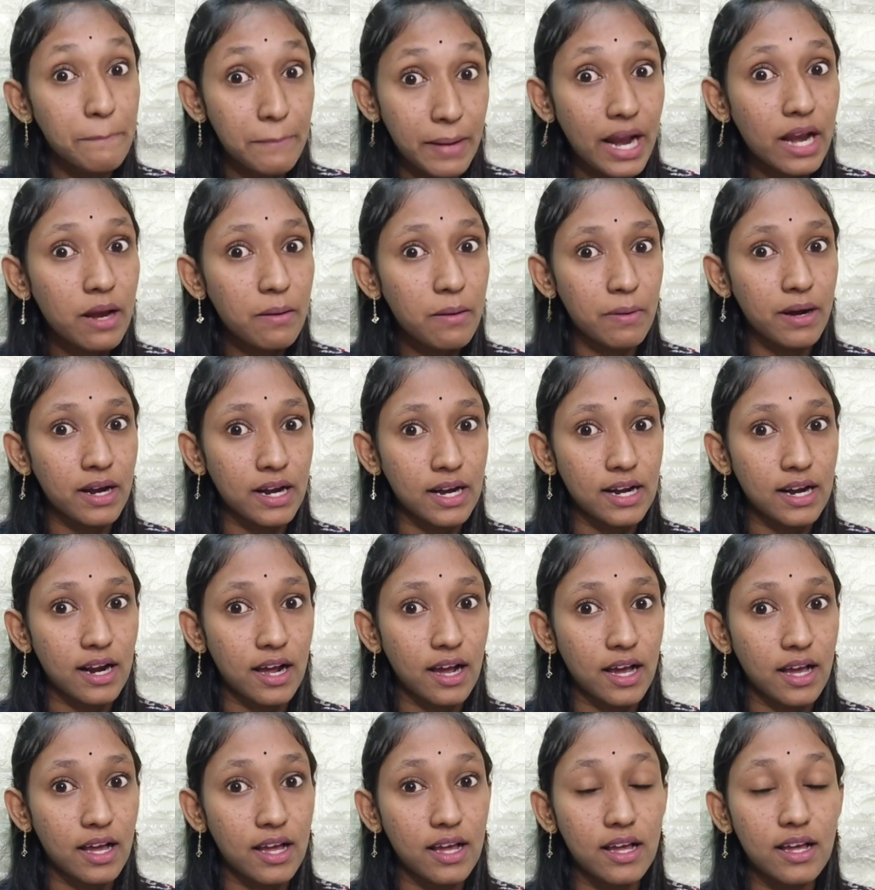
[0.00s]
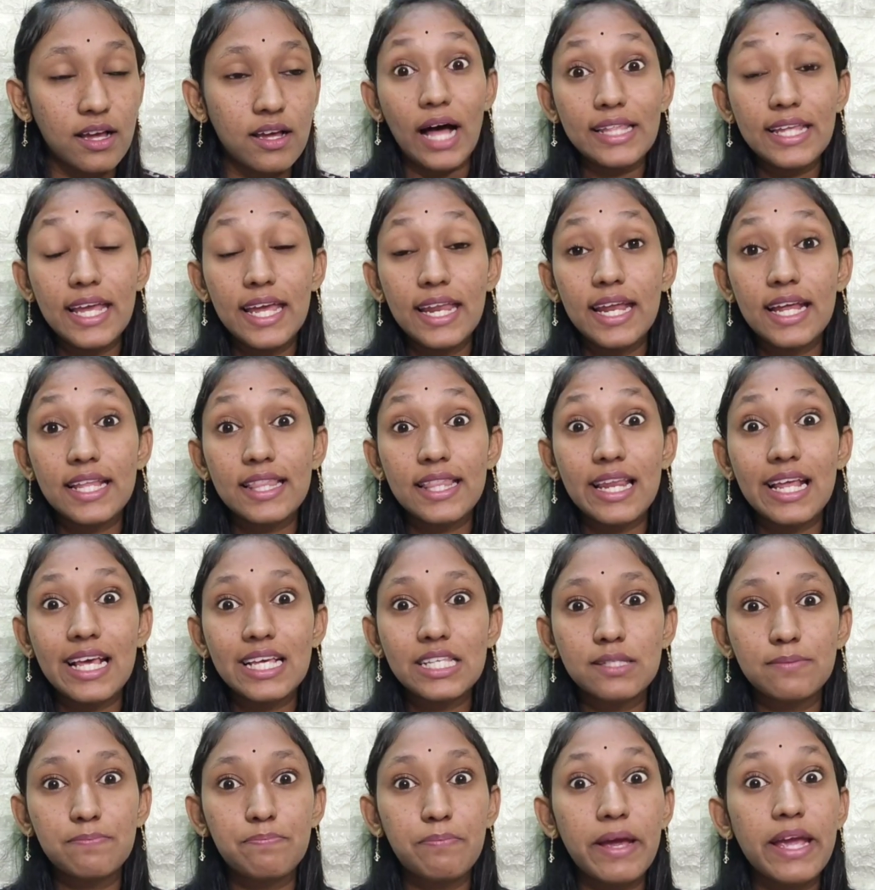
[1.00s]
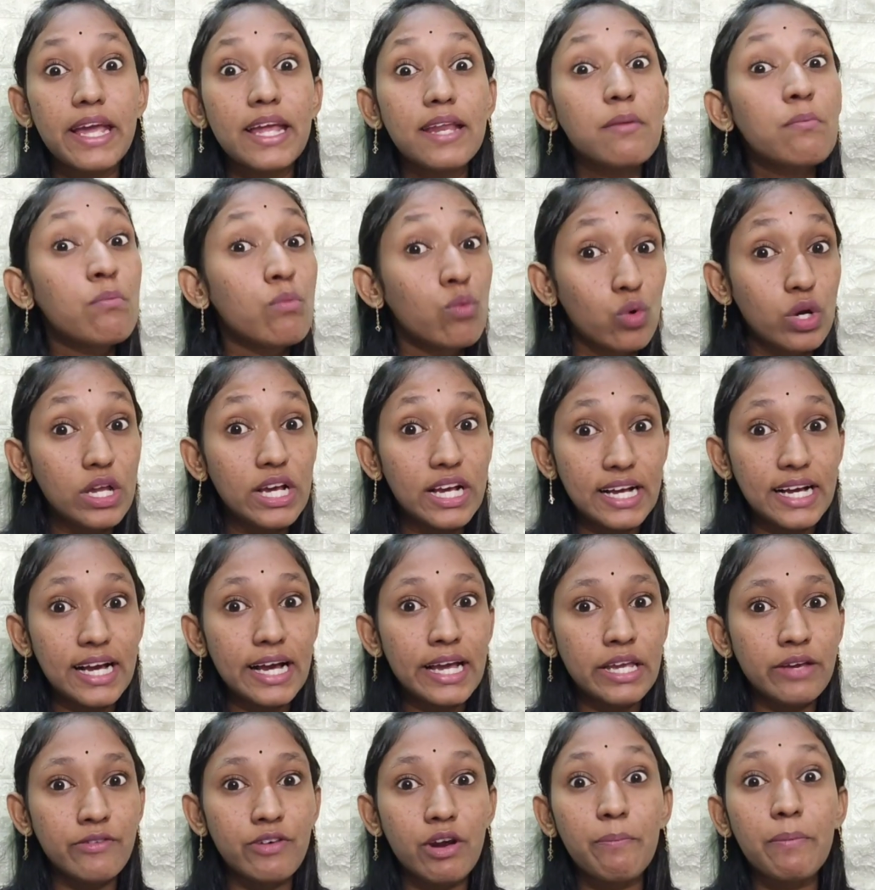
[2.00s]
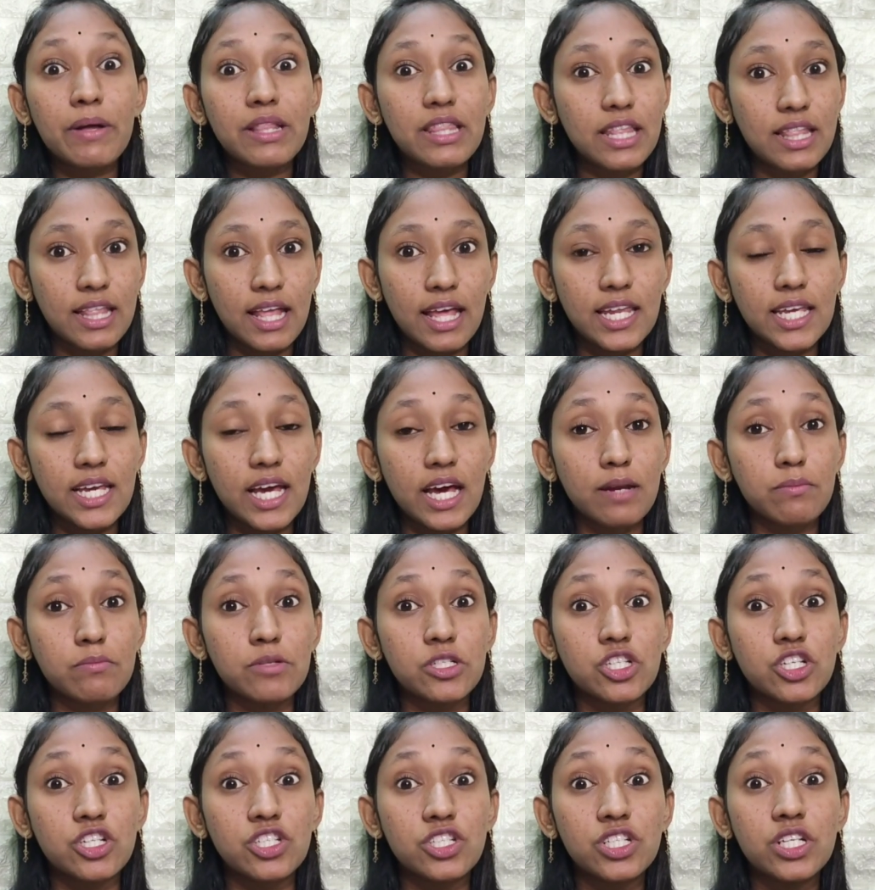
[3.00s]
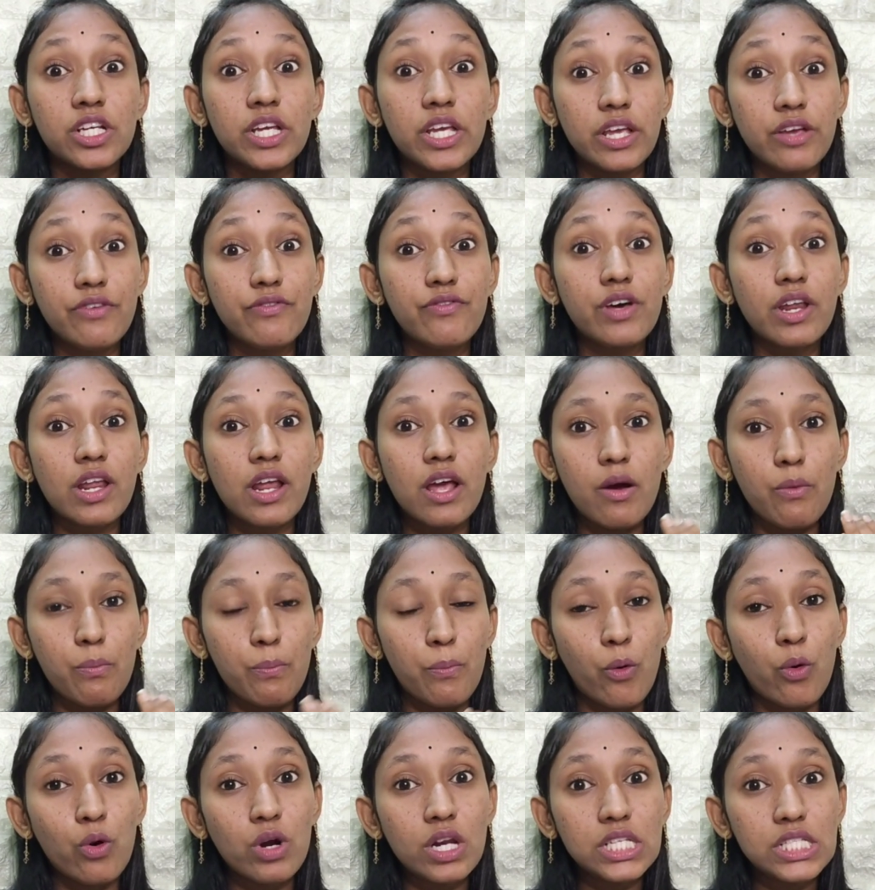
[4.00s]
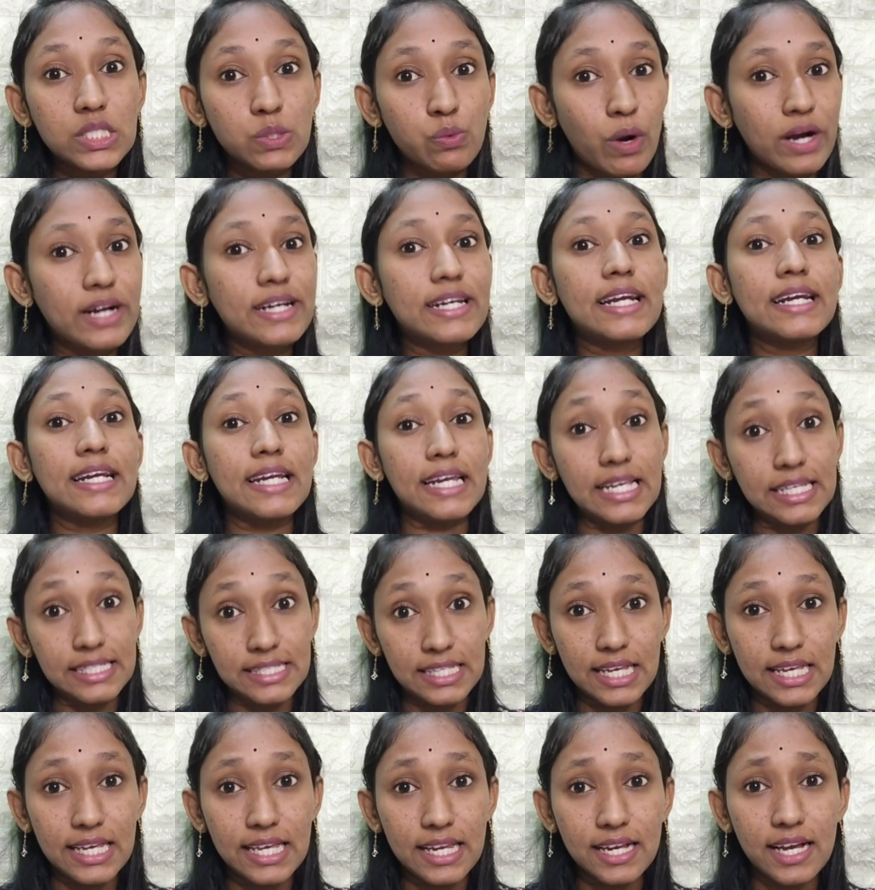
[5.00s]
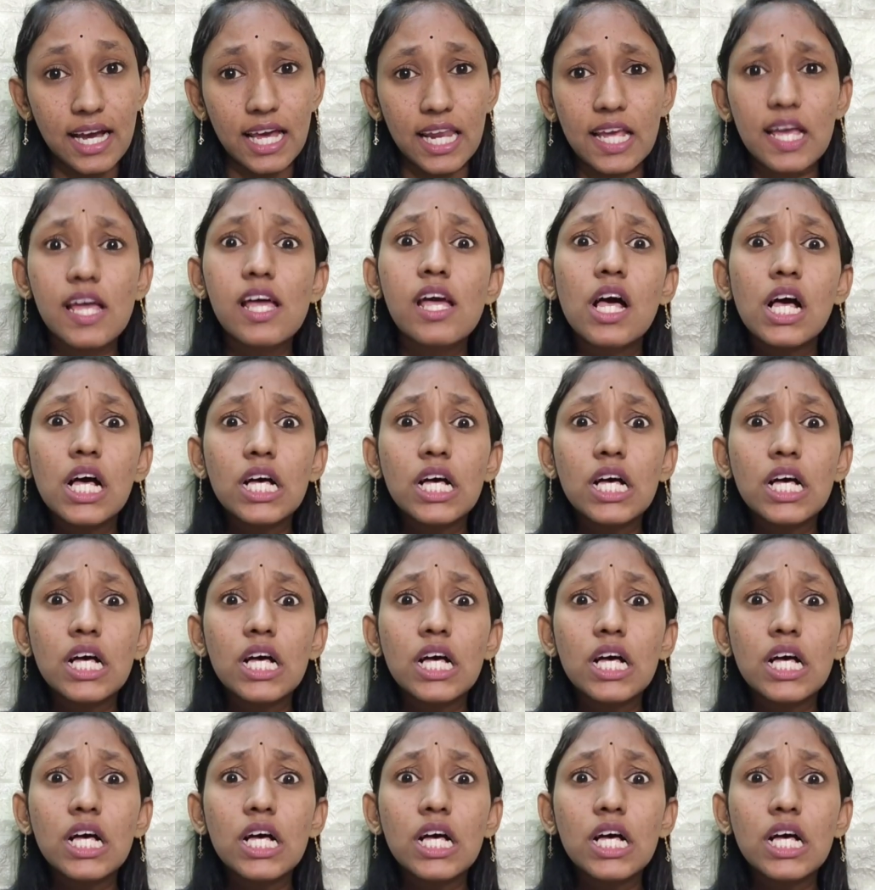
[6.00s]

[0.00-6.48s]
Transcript: பேன் பண்ணுறாங்க அதே நேரத்தில் ஸ்பெயின் முழுக்க இவரை பற்றி தெரிய ஆரம்பிச்சிருச்சு இவர் போலீஸ் வாண்டட் லிஸ்ட்டில் இருக்கார்